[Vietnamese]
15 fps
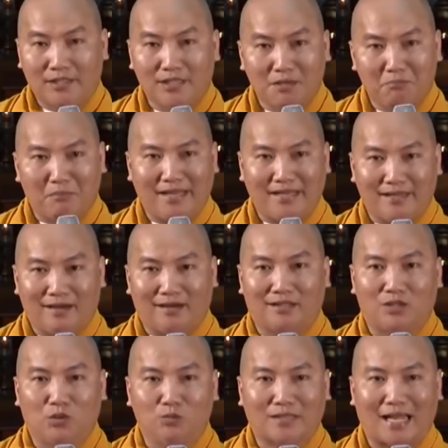nhưng bây giờ
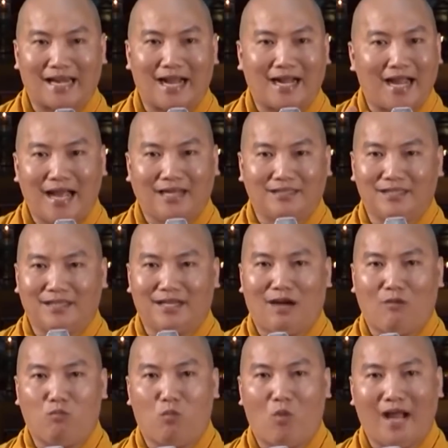chúng ta đã khác với cái
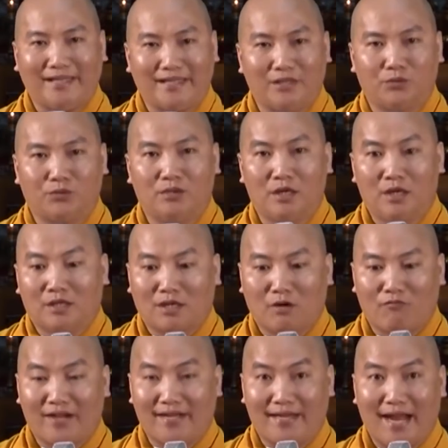gốc quá nhiều.
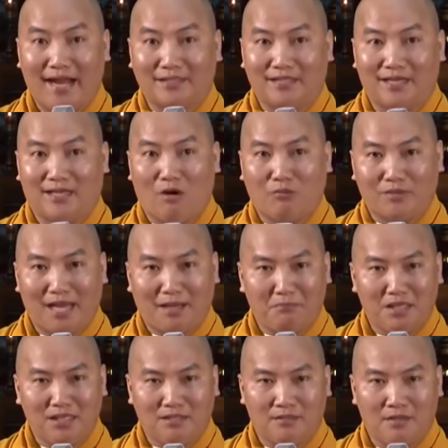Không phải khác về gốc văn
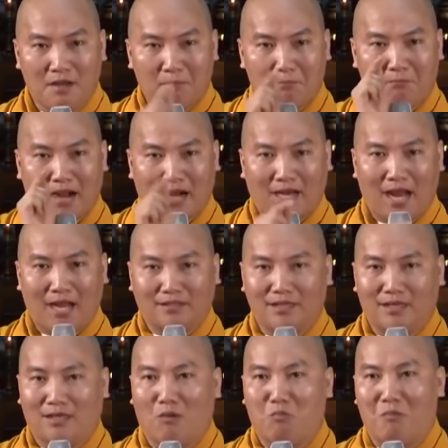minh mà khác
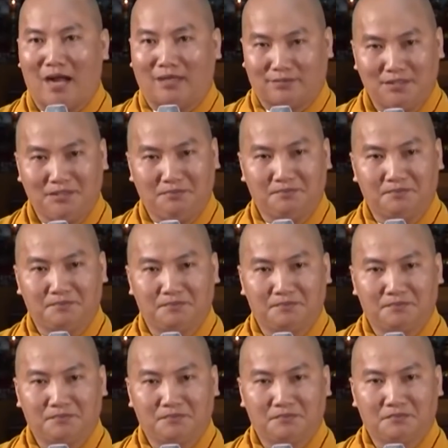về gốc bản tính,
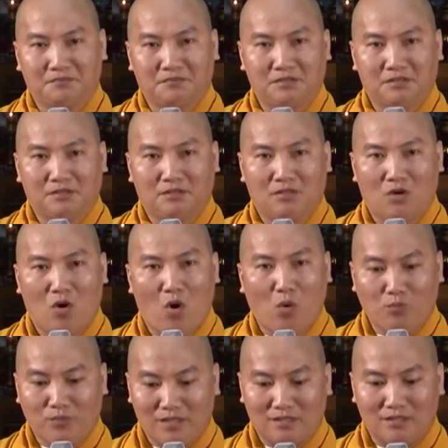
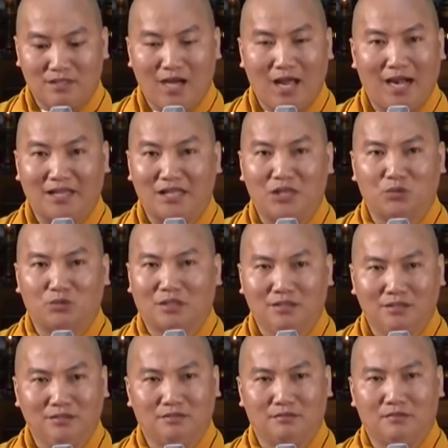hung dữ hay là nhiều
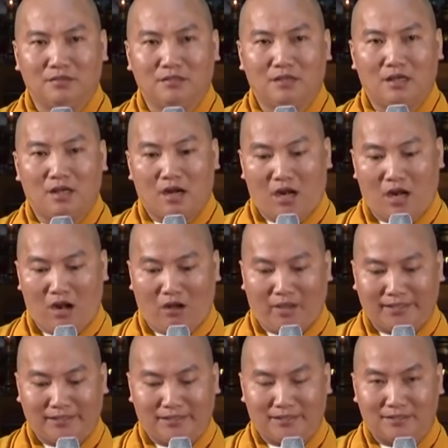thứ.
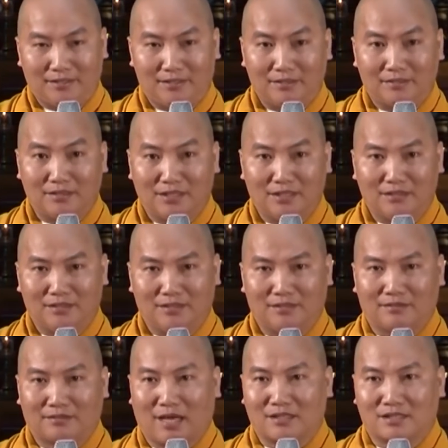Loài vượn
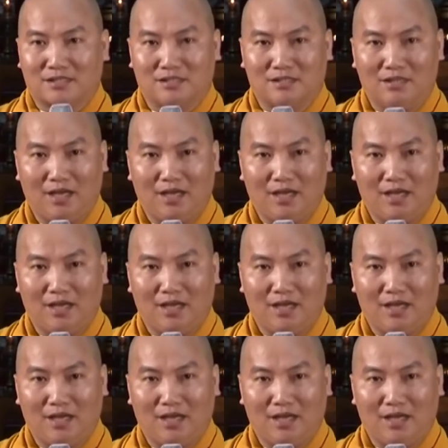người thật sự